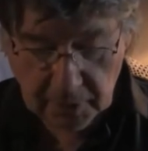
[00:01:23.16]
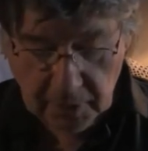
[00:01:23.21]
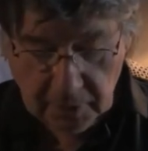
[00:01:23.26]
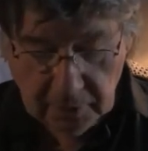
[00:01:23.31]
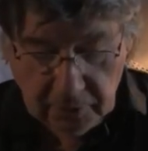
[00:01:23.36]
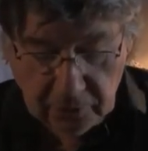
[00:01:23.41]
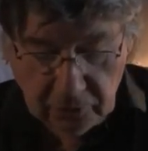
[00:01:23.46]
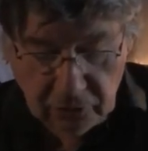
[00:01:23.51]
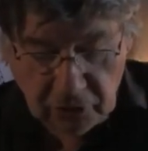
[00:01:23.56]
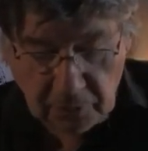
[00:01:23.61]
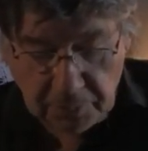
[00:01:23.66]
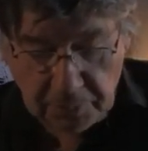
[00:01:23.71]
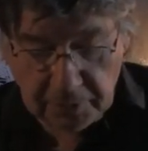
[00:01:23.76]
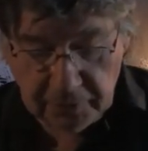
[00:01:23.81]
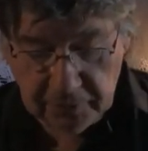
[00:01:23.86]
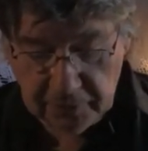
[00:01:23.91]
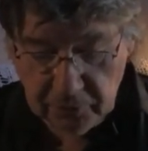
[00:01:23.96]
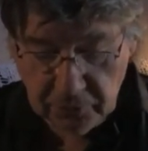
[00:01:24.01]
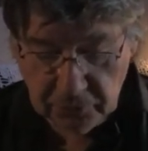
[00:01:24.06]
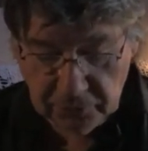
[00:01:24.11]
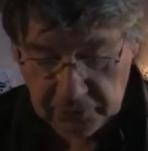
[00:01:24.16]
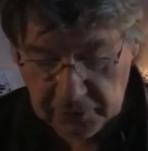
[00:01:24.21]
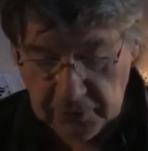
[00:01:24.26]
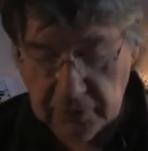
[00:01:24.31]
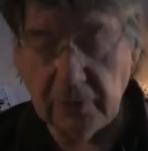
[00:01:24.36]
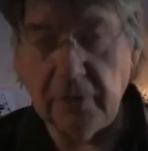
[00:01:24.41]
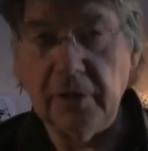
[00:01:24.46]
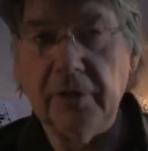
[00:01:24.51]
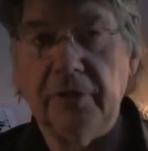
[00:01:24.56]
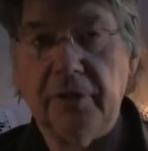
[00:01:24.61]
C'est ce que j'apprécie aussi
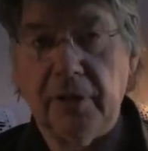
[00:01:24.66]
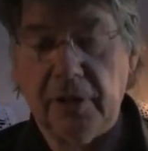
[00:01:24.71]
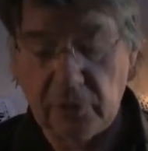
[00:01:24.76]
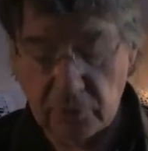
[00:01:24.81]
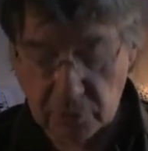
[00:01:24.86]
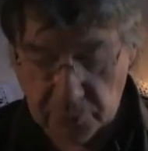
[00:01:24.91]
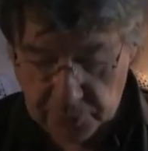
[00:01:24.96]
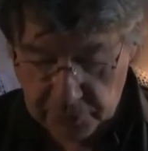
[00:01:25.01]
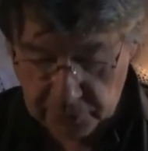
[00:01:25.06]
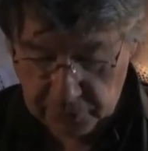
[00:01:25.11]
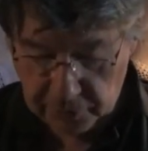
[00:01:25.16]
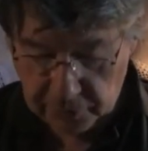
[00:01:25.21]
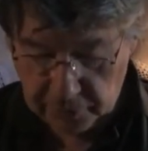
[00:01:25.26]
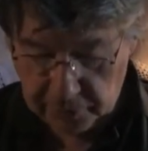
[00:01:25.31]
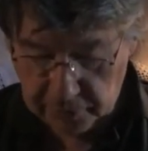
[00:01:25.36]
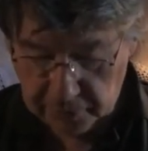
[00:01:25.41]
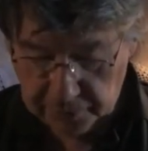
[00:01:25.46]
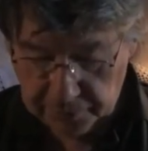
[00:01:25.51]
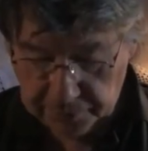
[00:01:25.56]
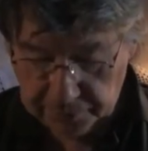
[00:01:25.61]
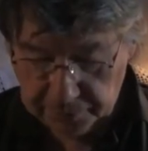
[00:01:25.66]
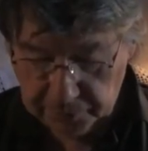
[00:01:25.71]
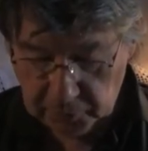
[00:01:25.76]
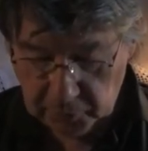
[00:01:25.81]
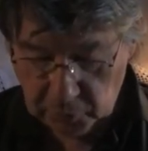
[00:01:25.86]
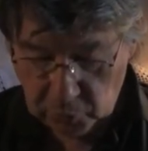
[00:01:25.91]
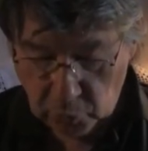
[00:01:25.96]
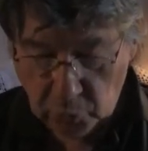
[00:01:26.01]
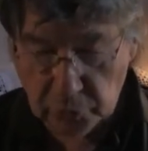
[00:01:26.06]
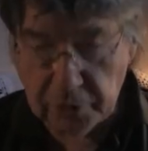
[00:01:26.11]
dans les aéroports.
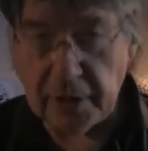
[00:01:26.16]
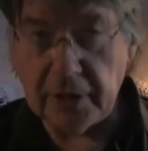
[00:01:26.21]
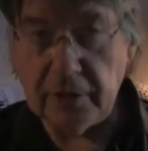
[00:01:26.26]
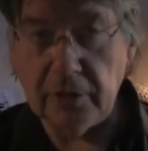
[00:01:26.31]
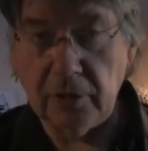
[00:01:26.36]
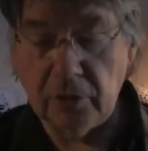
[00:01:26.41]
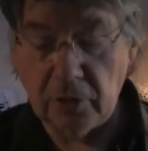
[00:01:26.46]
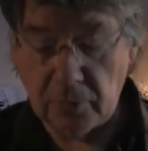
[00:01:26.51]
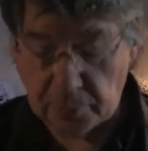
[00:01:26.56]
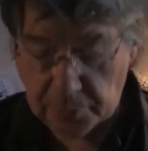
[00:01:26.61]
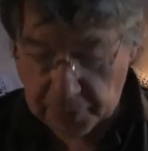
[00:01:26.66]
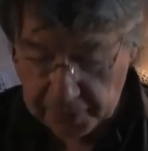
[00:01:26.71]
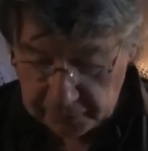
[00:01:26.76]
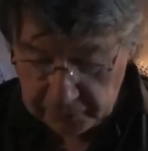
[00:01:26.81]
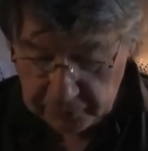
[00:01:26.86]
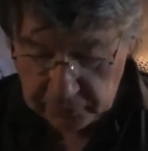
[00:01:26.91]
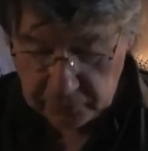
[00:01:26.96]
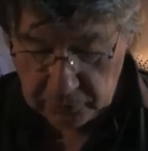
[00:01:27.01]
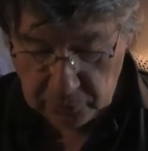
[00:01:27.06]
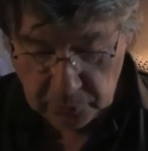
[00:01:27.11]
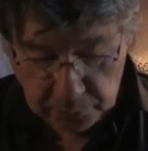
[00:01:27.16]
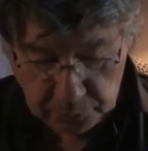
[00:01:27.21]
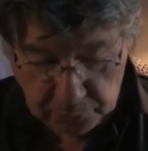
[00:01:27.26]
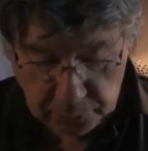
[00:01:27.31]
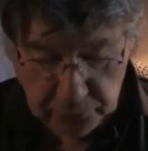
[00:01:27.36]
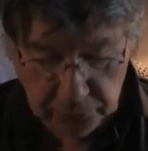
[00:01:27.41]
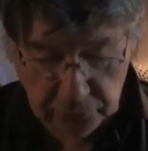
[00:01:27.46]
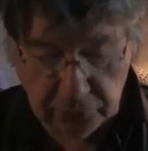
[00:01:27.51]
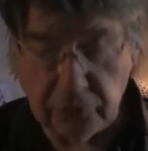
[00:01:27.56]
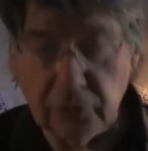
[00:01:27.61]
On attend presque
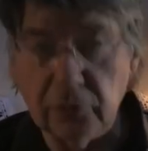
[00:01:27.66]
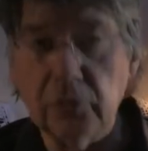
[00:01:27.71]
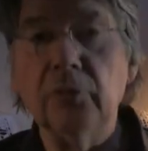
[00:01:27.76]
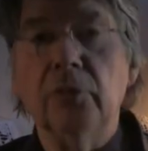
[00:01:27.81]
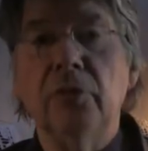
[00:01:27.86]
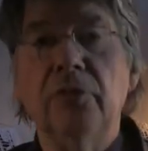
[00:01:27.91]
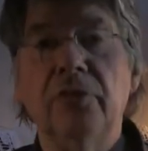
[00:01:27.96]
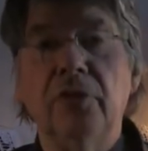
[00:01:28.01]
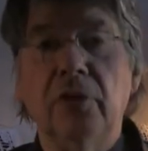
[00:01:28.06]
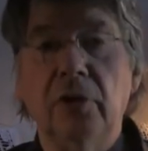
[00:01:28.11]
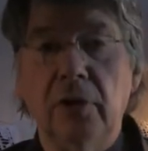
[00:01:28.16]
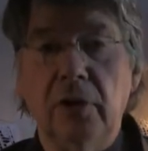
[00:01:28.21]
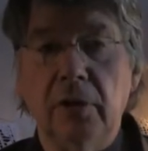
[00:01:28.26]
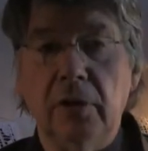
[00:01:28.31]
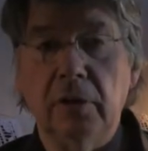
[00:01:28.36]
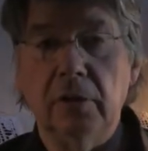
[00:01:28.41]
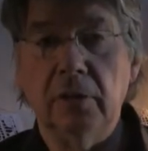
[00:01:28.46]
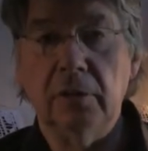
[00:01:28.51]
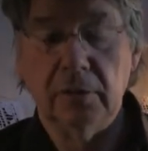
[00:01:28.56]
plus qu'on ne vole.